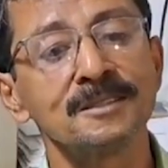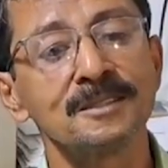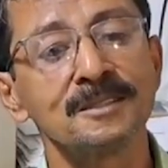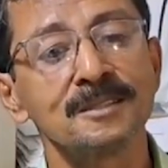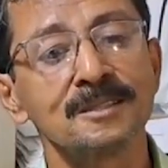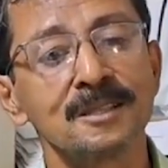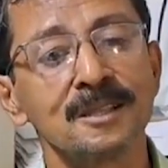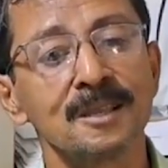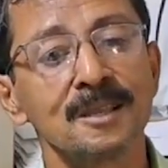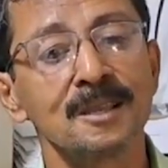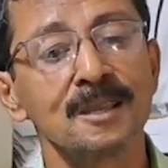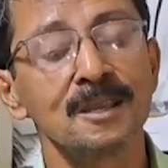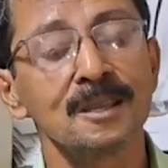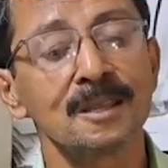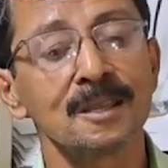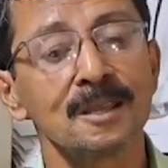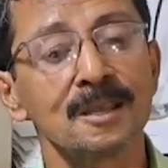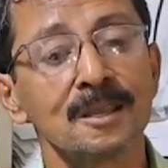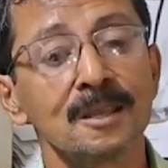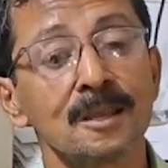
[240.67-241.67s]
জিরো পয়েন্ট
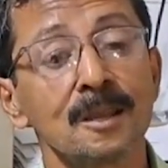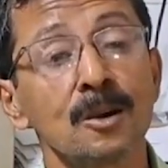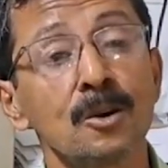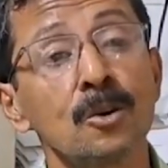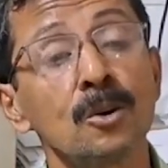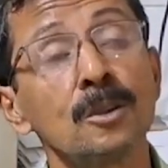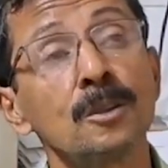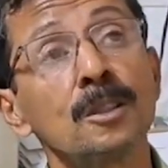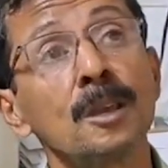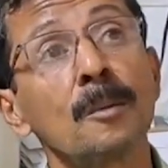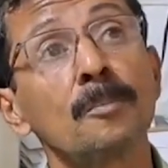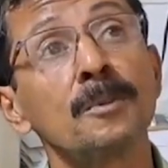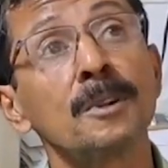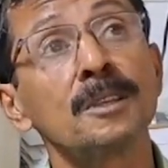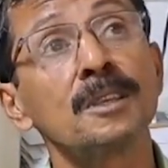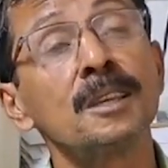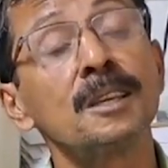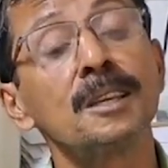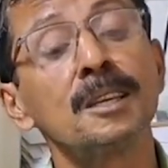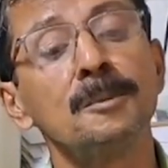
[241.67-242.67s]
বলতে ওই আপনার
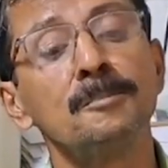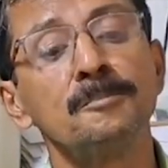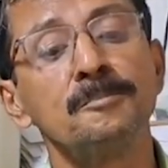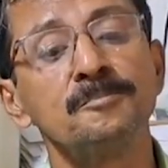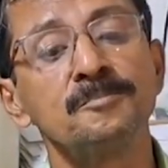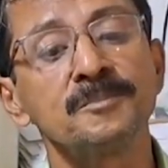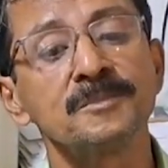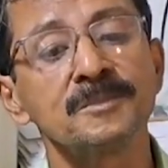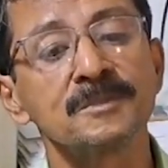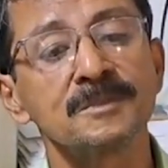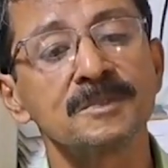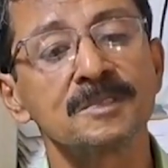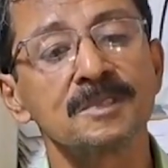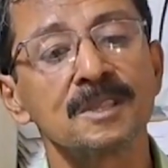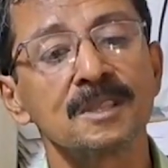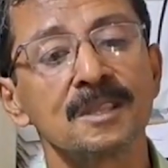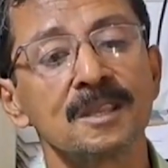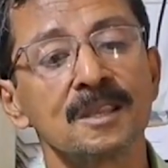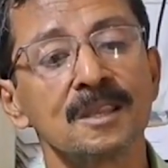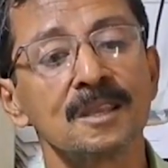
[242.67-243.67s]
সিকিম সিকিম
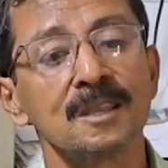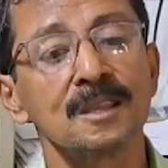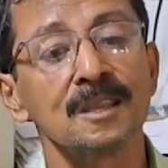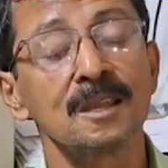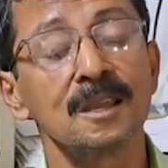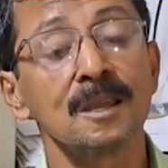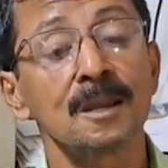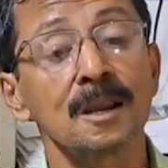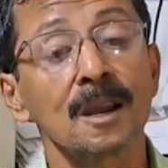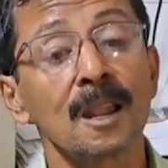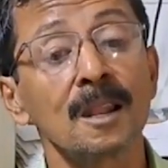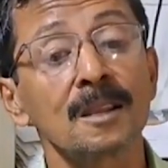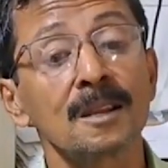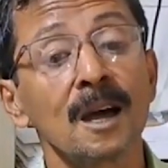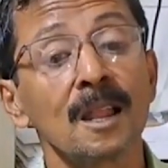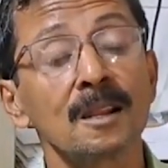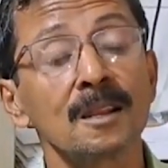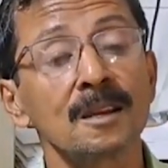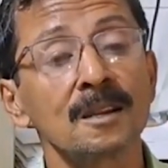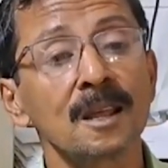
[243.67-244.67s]
কাল
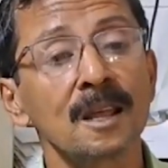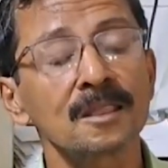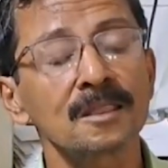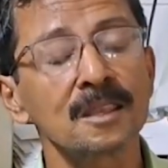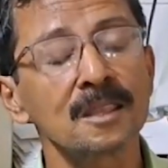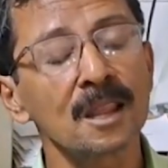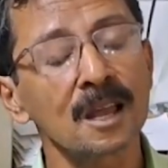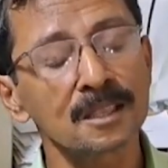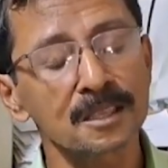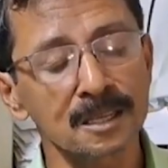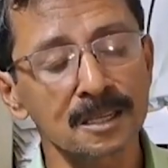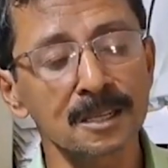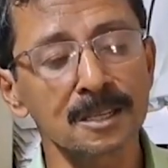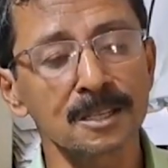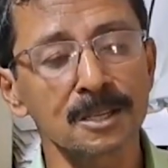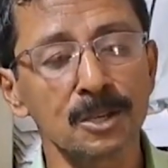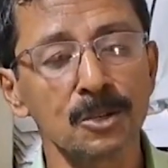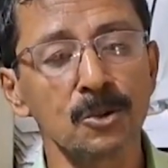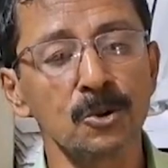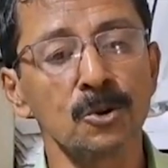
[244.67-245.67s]
কালকে রাতে লাচেনে
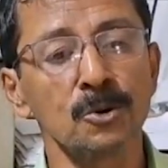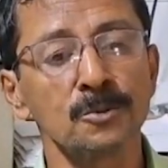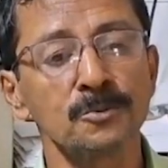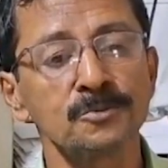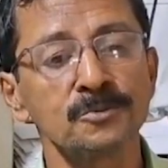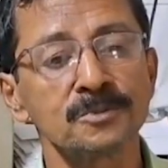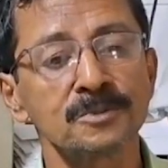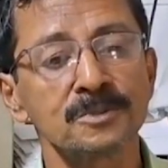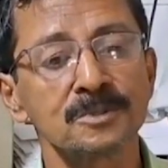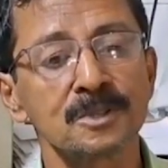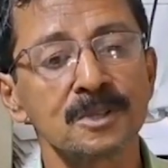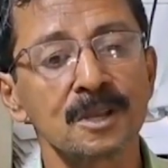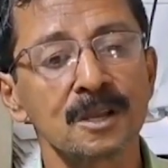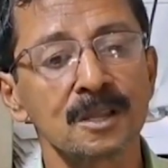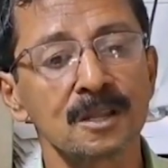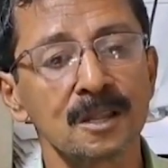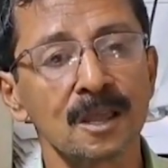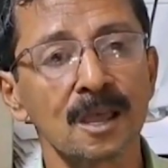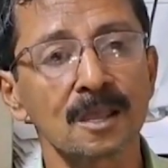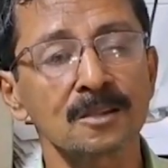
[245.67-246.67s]
ছিল আচ্ছা
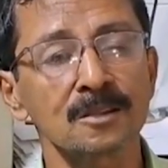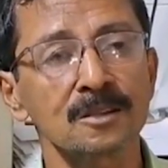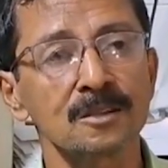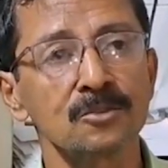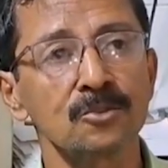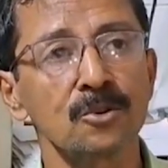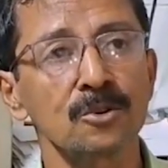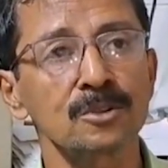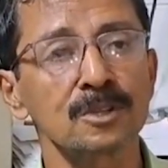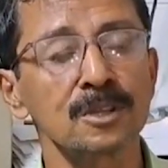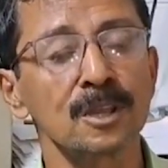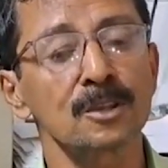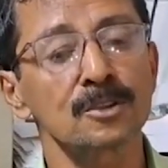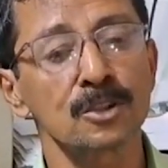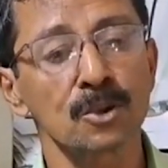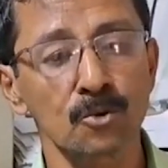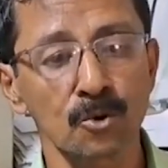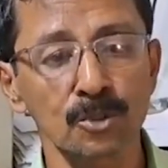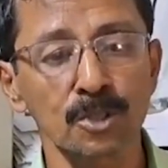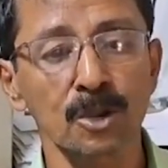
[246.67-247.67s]
লাস্ট দশটা
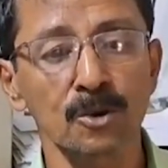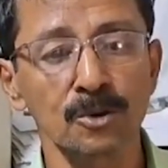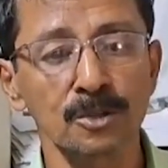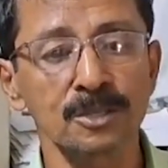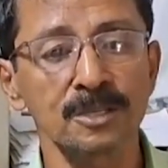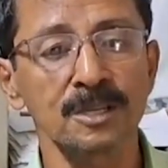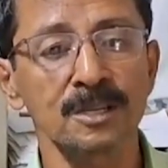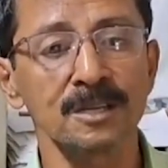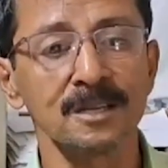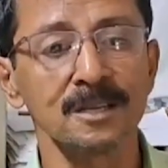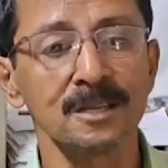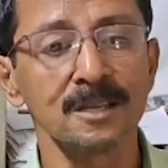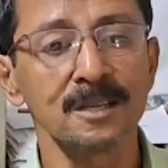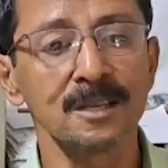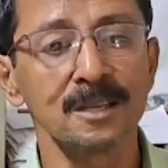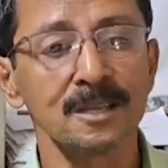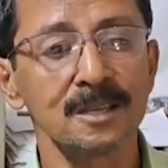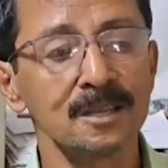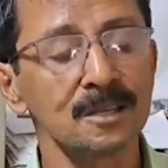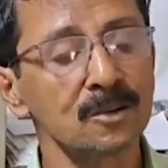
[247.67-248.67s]
সাড়ে কথা হয়েছে লাস্ট
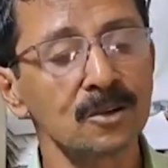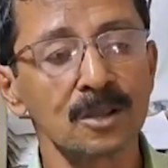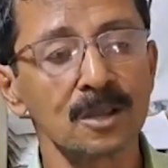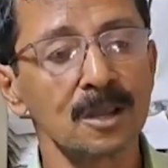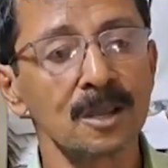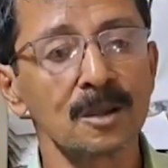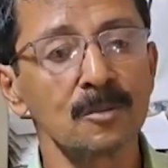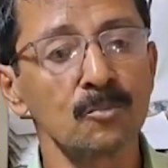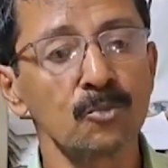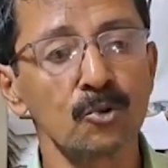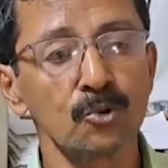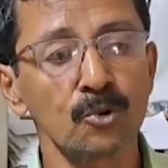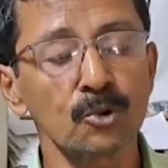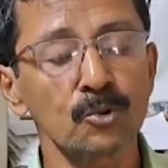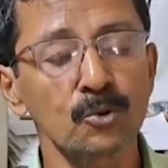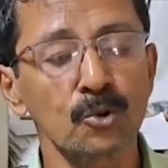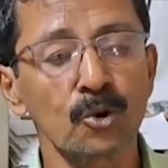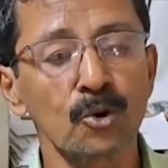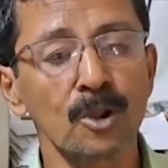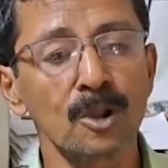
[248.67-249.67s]
কথা হয়েছে বললো
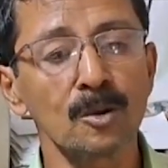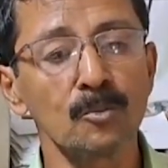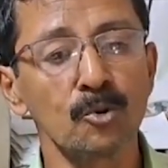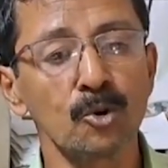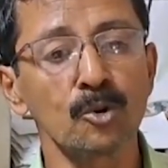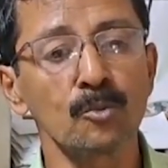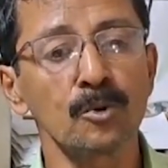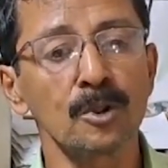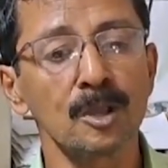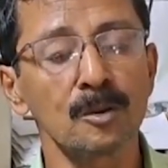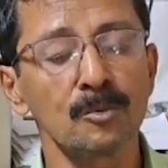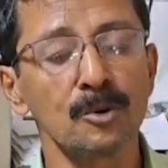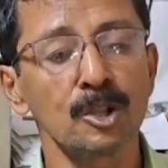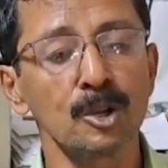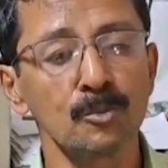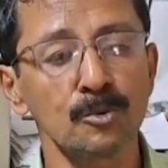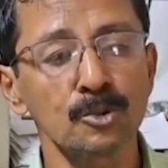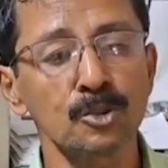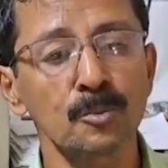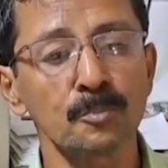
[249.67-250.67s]
সকালে ভোরবেলা
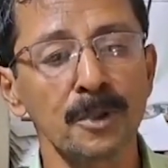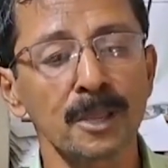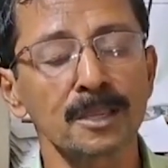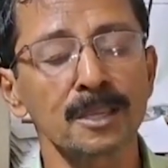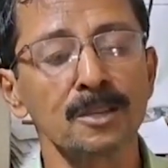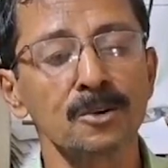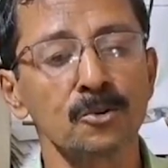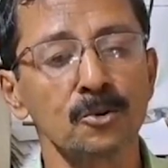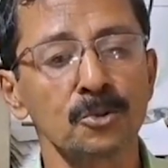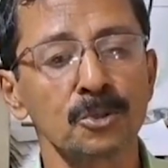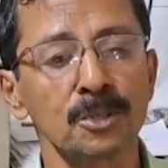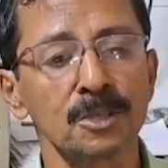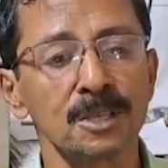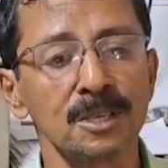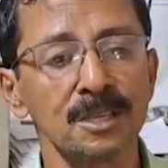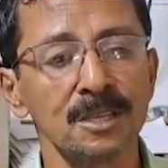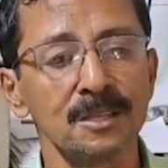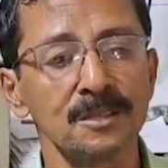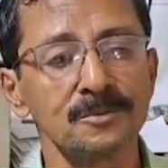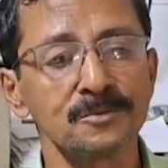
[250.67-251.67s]
বেরোবো সব প্যাকিং করতেছি
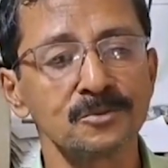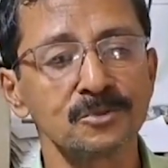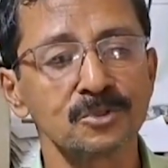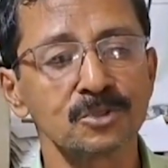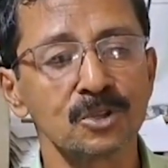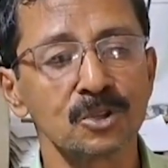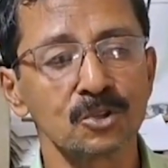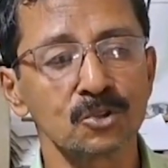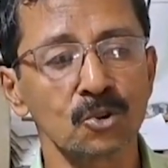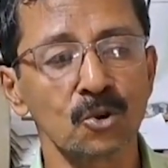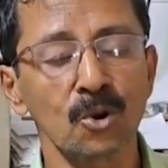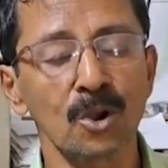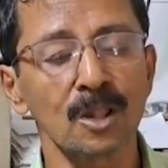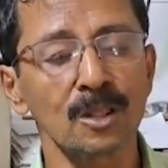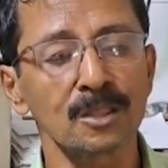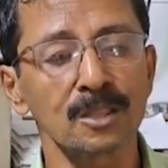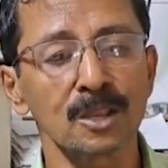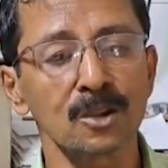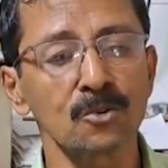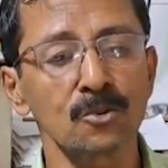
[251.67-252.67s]
আচ্ছা। সকাল
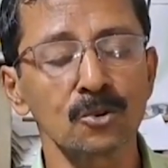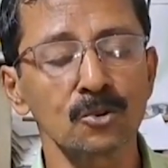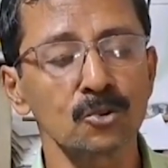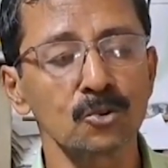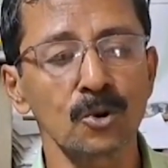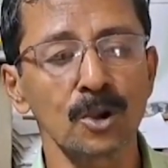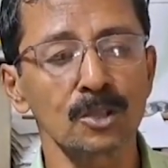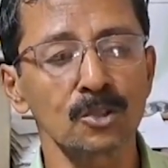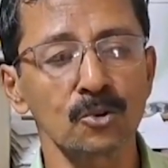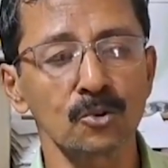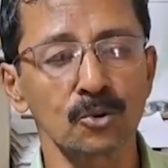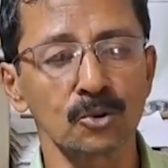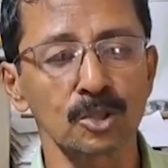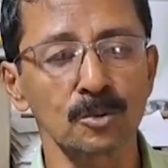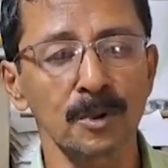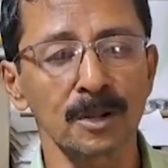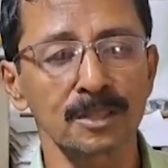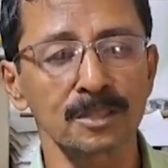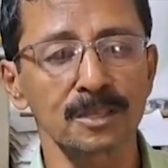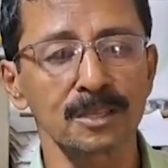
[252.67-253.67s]
থেকে কোনো যোগাযোগ করতে
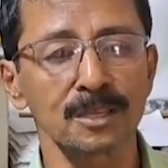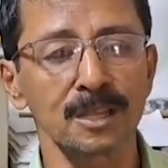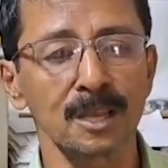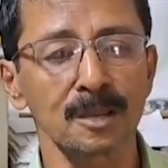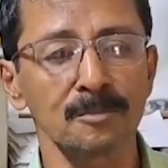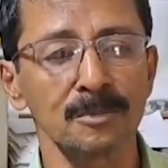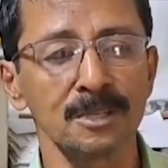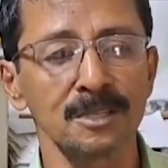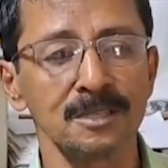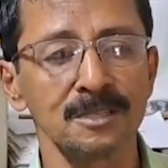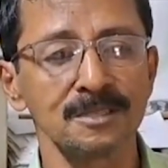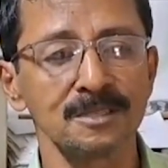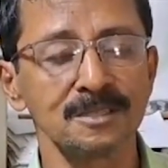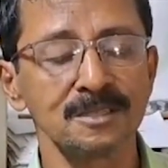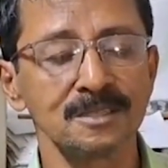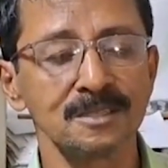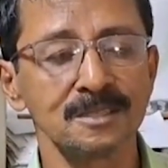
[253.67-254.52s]
পারতেছি না আমি হ্যাঁ।